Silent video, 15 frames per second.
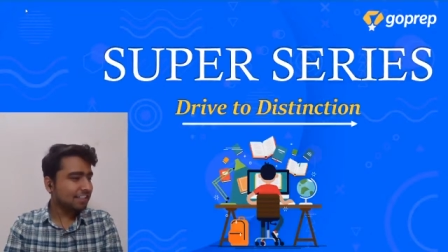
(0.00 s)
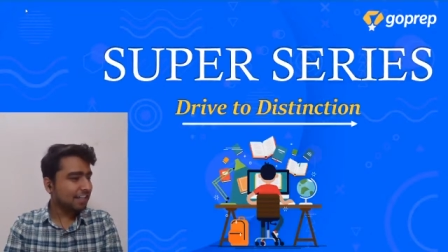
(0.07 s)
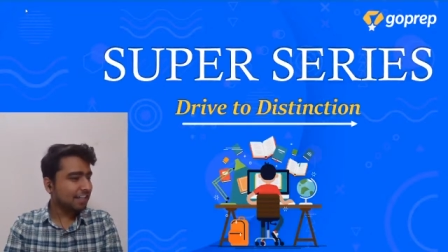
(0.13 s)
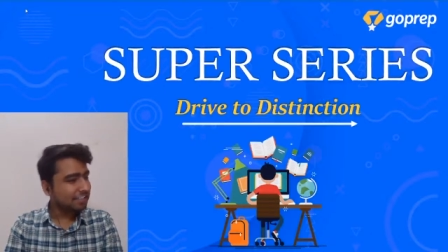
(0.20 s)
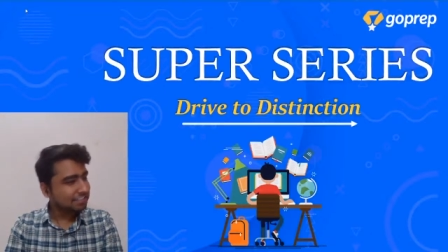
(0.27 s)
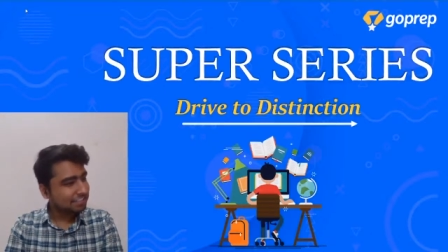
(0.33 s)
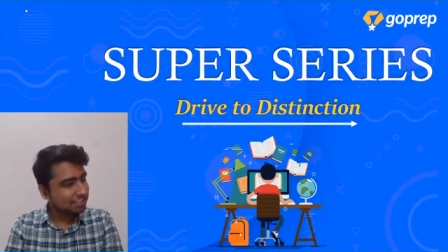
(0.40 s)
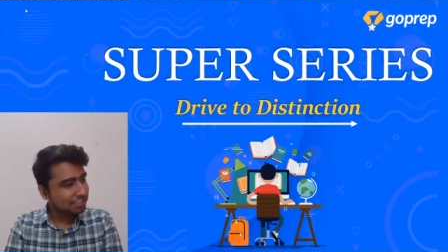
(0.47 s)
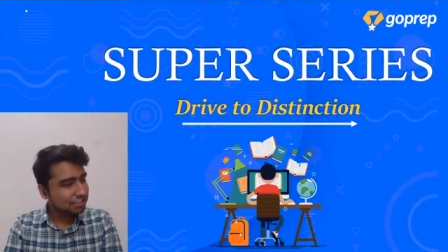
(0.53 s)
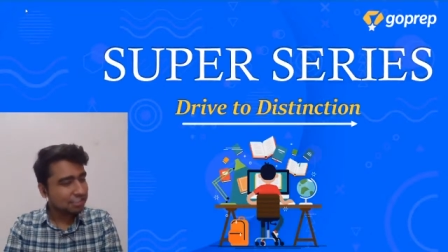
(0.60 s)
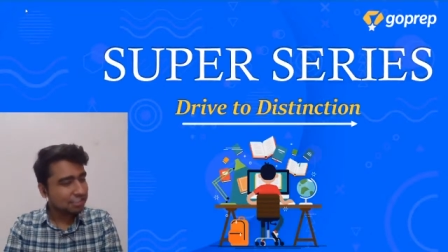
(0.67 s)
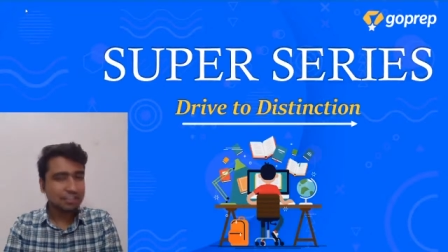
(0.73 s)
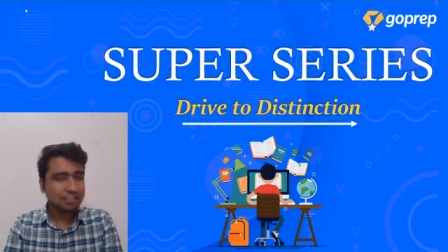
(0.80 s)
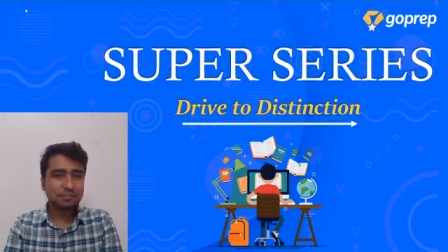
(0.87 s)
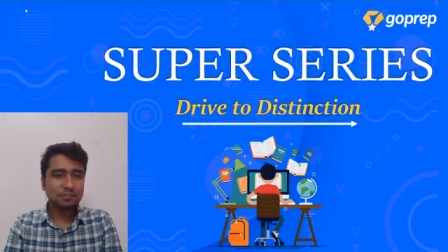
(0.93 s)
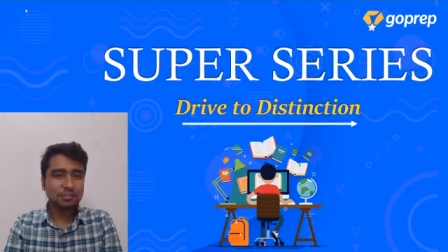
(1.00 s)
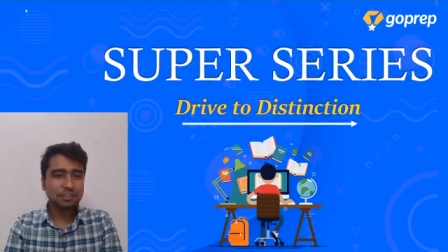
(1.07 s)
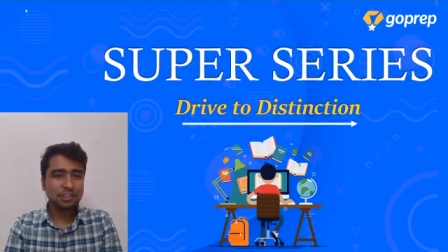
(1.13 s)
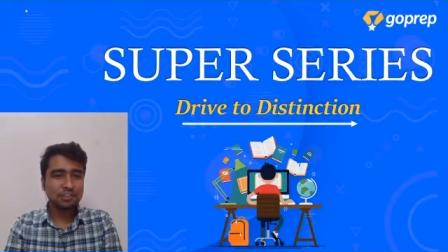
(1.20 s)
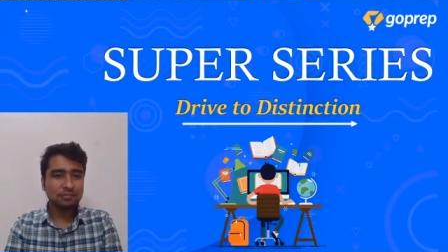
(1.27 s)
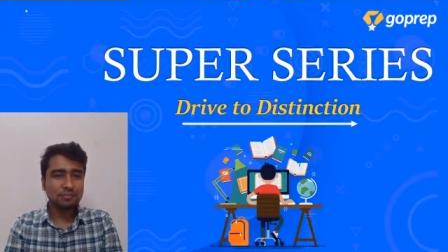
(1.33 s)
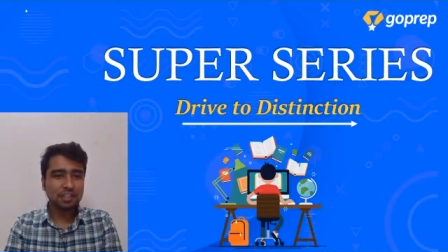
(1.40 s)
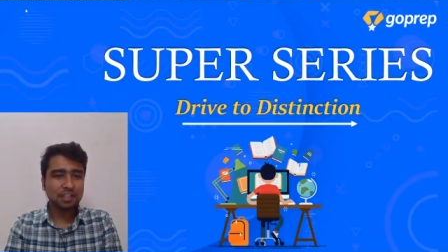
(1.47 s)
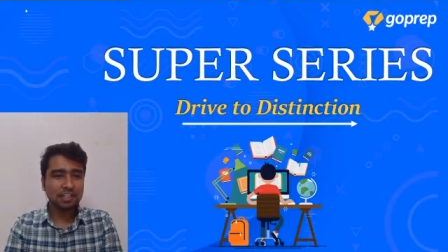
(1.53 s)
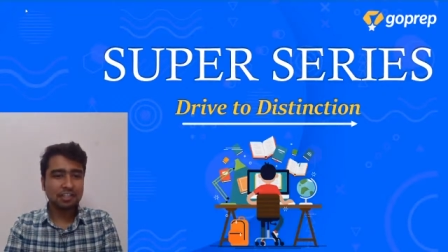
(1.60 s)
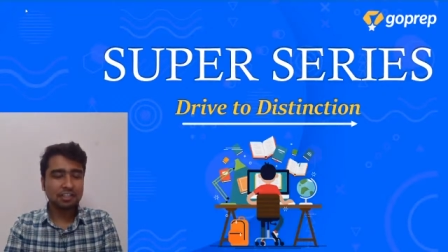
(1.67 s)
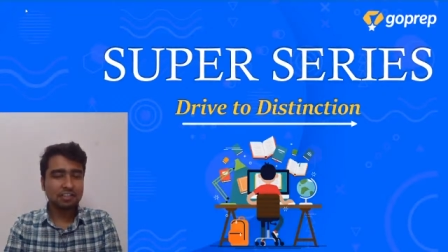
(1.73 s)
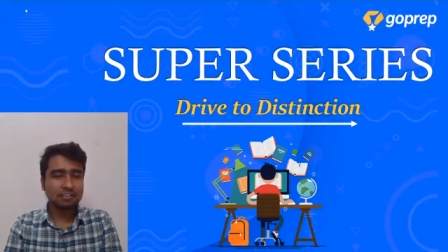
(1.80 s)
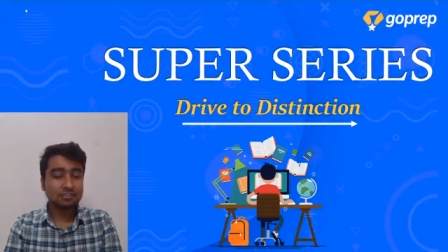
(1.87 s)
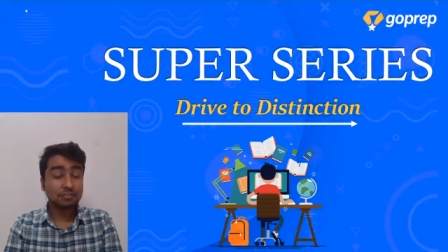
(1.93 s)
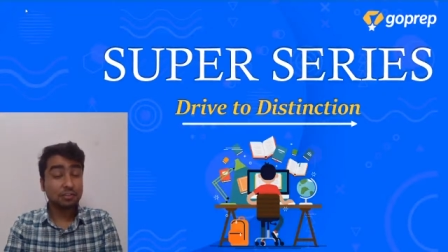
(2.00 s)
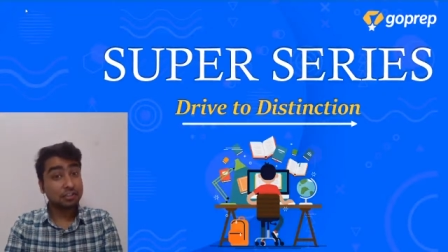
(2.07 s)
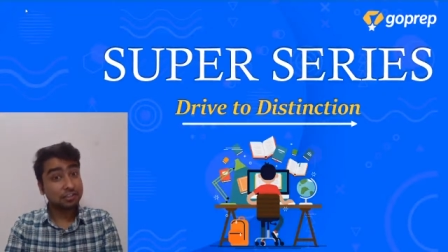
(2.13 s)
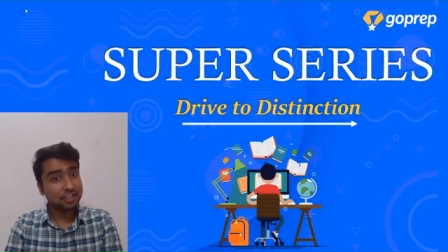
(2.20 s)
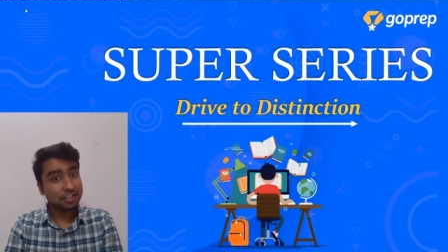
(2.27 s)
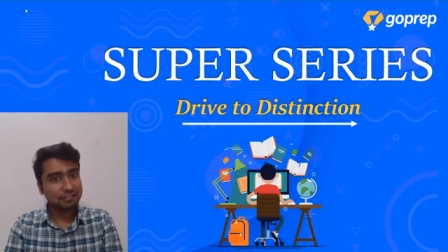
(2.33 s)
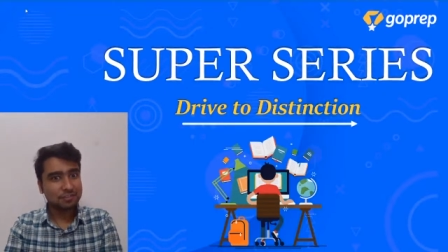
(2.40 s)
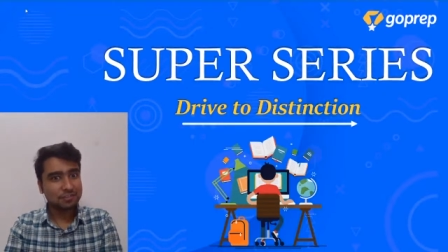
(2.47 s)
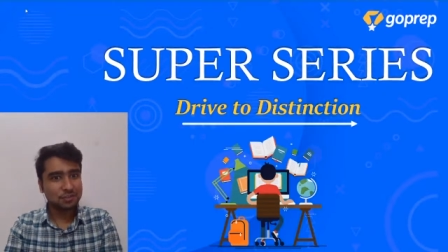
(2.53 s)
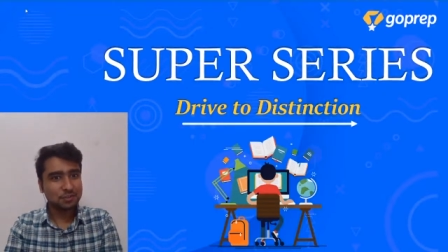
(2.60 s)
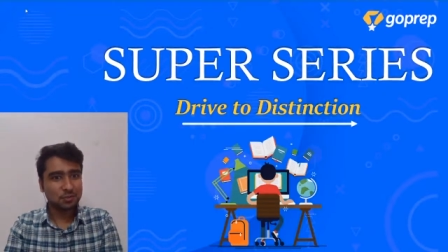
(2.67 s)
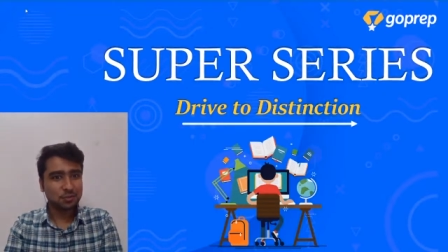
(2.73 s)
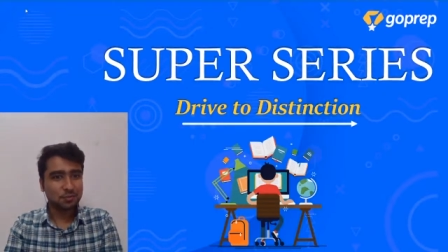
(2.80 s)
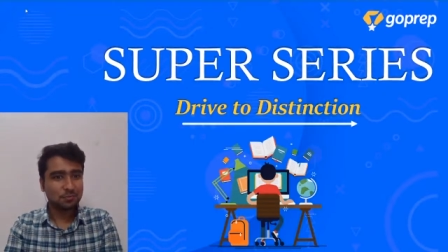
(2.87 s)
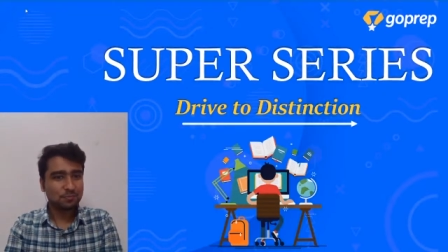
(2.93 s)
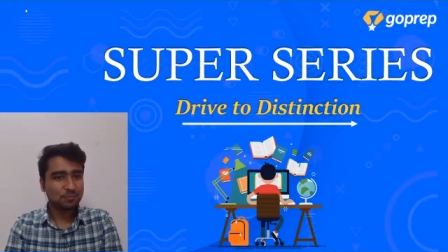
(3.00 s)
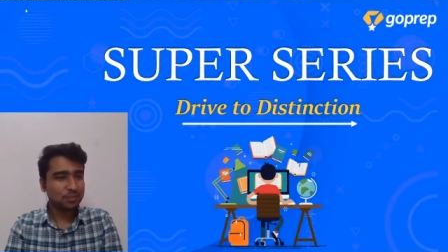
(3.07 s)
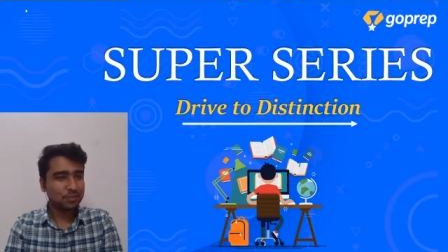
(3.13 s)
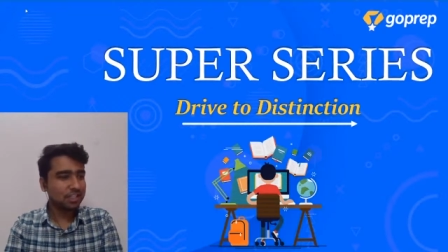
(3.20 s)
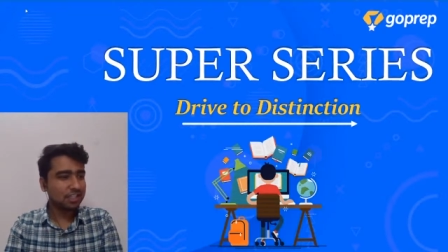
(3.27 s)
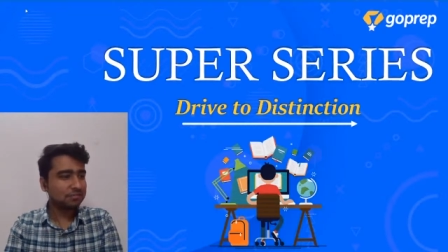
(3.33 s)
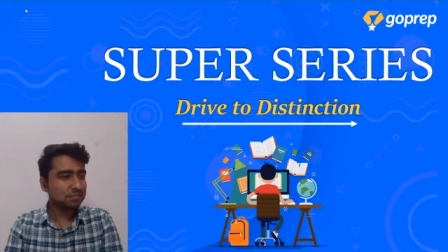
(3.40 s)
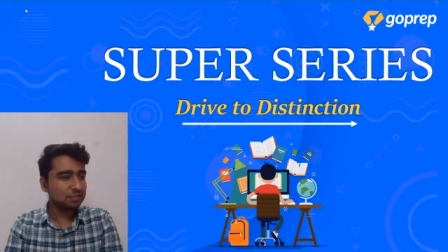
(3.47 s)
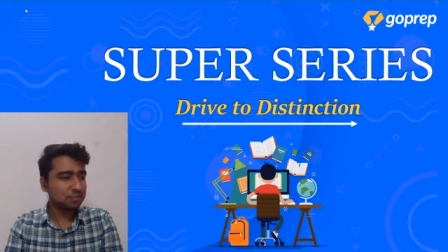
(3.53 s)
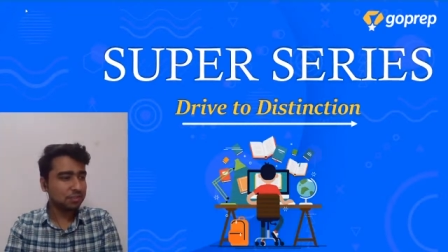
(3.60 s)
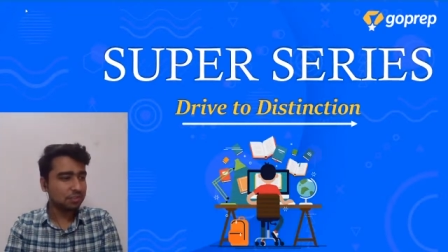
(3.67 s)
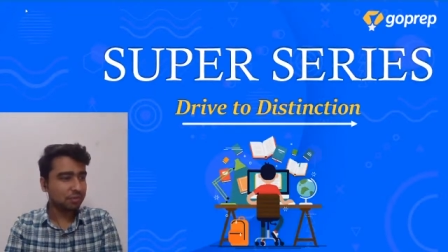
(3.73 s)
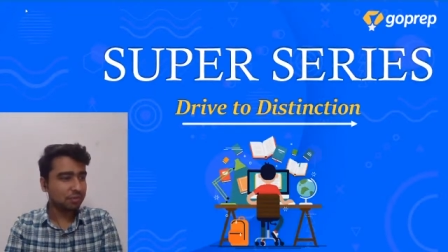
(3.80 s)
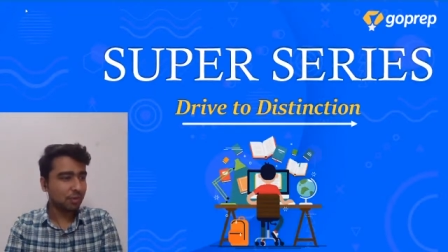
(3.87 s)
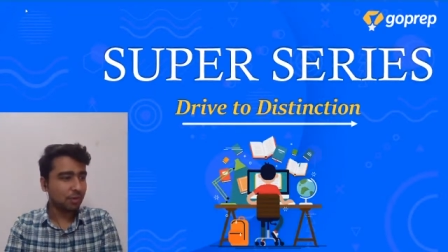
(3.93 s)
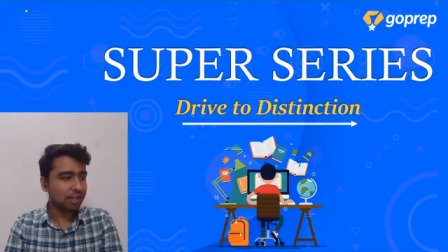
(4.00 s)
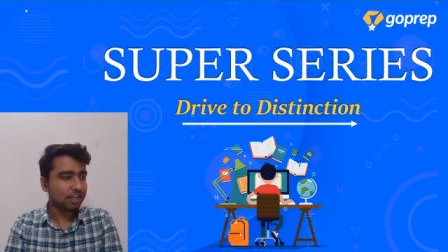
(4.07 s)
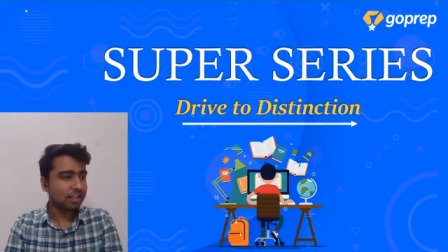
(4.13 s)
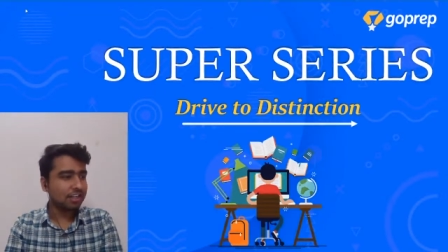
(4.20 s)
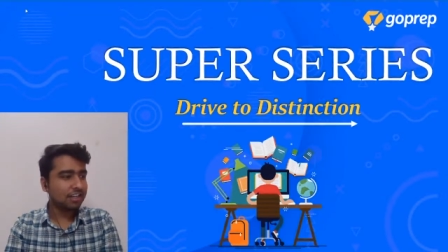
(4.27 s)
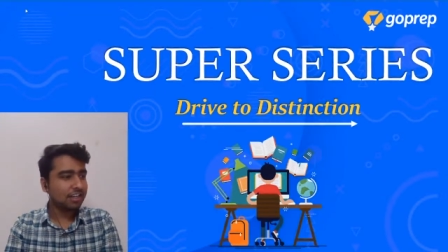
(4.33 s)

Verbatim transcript: हाय संजीव गुड इवनिंग सॉरी गुड आफ्टरनून गुड आफ्टरनून एवरीवन